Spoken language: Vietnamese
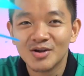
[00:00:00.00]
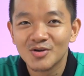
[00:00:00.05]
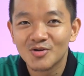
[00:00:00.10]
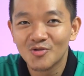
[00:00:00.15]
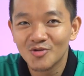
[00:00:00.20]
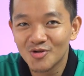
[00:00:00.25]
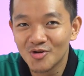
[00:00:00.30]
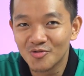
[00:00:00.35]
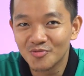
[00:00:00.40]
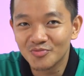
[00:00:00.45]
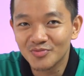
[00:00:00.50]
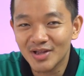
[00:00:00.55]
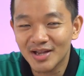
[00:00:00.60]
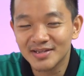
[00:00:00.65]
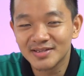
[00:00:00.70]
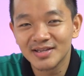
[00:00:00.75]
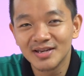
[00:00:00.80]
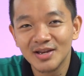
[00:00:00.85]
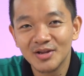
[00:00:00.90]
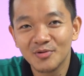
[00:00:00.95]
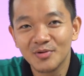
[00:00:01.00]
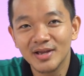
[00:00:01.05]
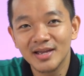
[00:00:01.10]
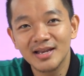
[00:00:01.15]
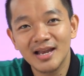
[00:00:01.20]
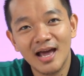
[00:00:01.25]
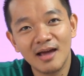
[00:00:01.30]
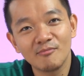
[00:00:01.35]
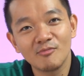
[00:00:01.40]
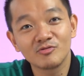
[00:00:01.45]
cuối cùng thành xin lưu ý
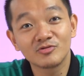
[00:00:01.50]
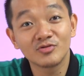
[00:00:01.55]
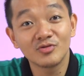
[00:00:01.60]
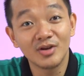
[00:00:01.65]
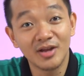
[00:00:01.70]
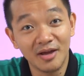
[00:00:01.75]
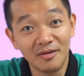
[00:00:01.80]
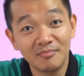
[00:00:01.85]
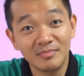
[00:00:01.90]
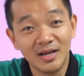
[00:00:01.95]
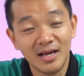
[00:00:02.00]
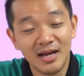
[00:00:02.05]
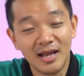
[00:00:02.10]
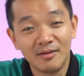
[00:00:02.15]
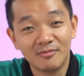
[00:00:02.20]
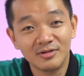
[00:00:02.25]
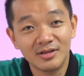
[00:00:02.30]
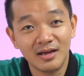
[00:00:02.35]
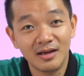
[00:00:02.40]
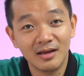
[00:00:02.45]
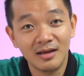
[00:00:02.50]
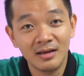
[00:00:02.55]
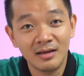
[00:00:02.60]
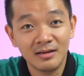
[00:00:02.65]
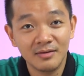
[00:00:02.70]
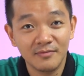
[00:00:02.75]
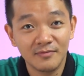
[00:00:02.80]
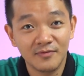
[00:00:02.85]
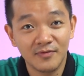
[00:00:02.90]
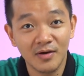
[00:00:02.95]
lại một số điểm để anh em có thể
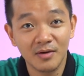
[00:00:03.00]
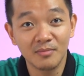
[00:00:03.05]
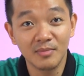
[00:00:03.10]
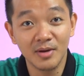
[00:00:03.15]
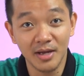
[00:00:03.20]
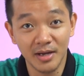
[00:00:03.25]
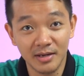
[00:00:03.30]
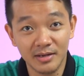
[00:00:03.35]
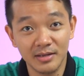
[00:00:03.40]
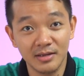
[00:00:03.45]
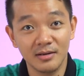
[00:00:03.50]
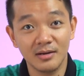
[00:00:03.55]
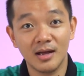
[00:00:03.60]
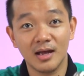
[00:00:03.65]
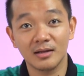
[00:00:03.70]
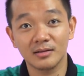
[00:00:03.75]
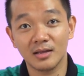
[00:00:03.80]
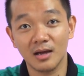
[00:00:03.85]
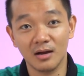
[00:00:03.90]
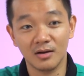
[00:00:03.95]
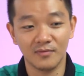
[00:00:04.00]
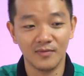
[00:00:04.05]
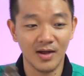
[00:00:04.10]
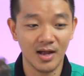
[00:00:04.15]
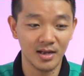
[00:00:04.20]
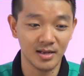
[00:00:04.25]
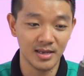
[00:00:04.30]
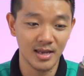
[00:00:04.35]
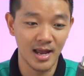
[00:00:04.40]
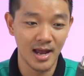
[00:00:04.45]
phân biệt giữa hàng thật và
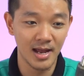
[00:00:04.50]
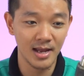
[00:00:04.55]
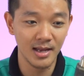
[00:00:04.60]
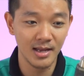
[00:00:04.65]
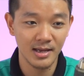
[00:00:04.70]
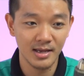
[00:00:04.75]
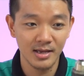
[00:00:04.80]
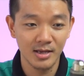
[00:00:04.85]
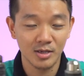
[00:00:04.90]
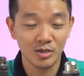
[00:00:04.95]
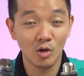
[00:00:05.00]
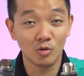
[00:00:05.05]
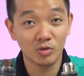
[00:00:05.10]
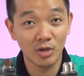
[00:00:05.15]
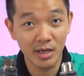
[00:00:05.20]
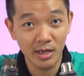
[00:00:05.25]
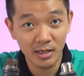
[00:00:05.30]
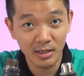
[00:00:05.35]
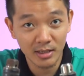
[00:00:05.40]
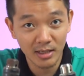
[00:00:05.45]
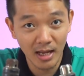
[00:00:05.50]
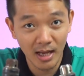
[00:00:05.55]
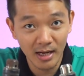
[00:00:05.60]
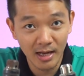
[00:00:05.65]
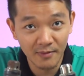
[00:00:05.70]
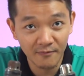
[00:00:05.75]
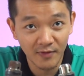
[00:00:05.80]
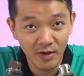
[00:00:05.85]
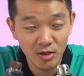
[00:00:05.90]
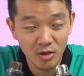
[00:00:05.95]
hàng nhái đầu tiên là anh
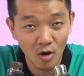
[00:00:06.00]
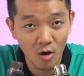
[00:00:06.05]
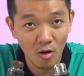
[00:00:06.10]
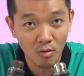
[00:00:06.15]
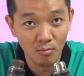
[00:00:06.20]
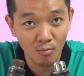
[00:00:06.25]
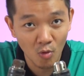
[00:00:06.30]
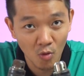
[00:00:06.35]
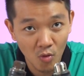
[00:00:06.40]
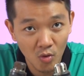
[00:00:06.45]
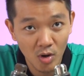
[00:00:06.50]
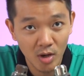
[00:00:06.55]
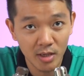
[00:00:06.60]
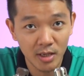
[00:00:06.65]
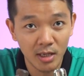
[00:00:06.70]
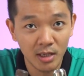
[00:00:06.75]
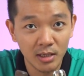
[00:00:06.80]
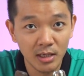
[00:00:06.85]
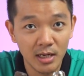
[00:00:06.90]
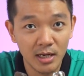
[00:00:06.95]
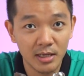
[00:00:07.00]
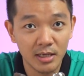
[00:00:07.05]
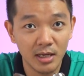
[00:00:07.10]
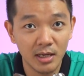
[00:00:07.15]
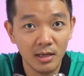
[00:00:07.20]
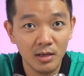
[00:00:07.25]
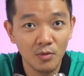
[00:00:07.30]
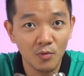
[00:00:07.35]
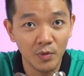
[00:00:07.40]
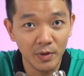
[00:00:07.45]
em phải chọn mua ở những địa
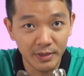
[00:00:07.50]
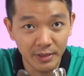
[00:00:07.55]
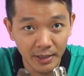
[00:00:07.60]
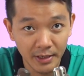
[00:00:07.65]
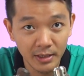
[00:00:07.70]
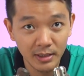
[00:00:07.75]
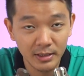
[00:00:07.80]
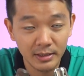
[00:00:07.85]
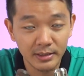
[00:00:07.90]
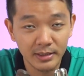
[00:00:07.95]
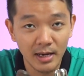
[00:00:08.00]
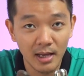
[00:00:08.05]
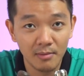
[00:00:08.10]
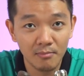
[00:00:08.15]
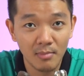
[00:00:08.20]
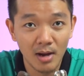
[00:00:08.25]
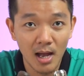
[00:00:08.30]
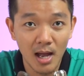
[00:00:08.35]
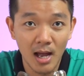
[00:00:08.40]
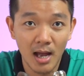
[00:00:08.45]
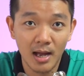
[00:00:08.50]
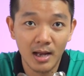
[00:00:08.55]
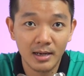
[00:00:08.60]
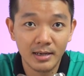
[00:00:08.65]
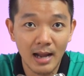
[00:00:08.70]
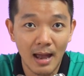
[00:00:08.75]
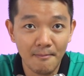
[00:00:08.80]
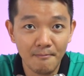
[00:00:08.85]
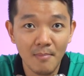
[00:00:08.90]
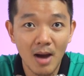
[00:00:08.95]
chỉ uy tín để mà đảm